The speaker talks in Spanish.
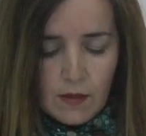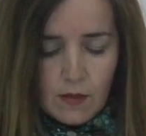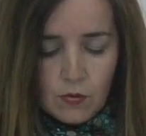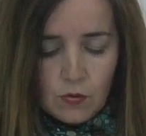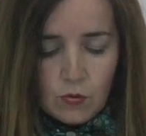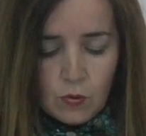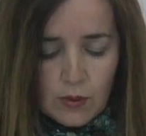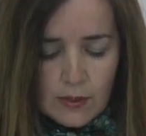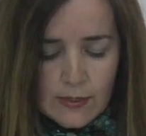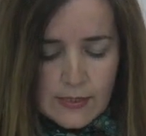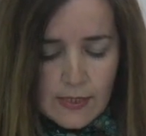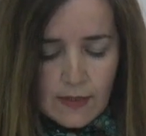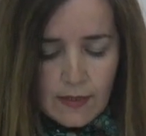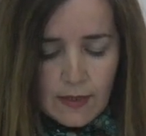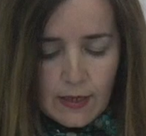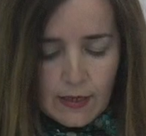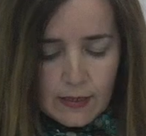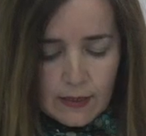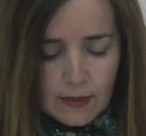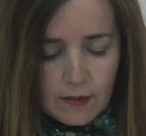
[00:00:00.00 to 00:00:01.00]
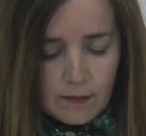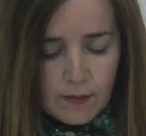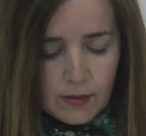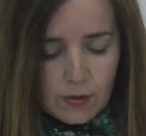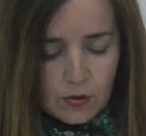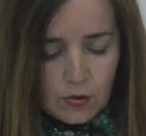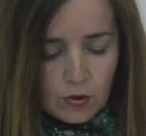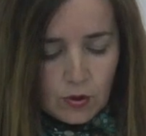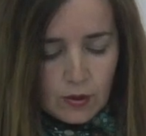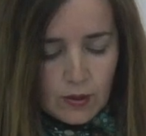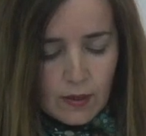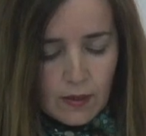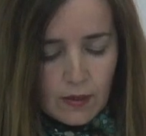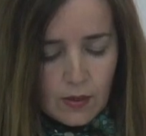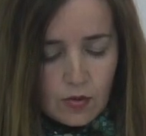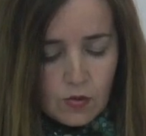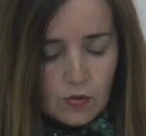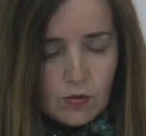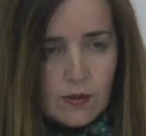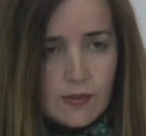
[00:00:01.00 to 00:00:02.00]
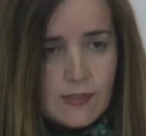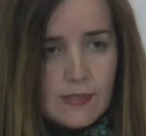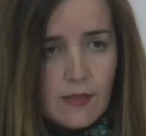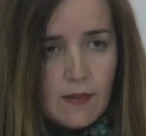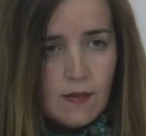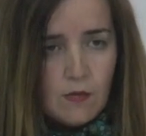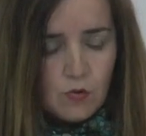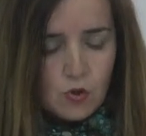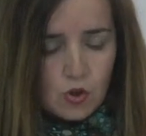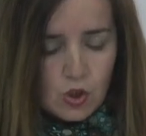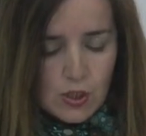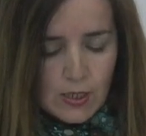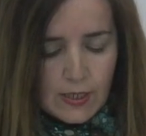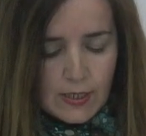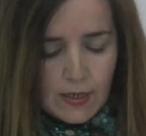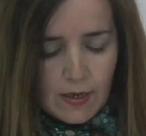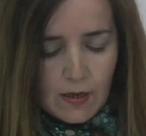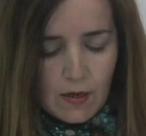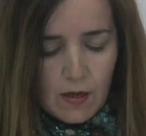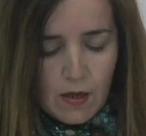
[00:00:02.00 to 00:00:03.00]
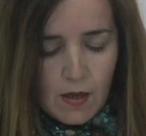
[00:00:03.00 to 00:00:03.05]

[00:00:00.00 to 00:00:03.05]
duquesa de la Reina Victoria y condesa de Luchana,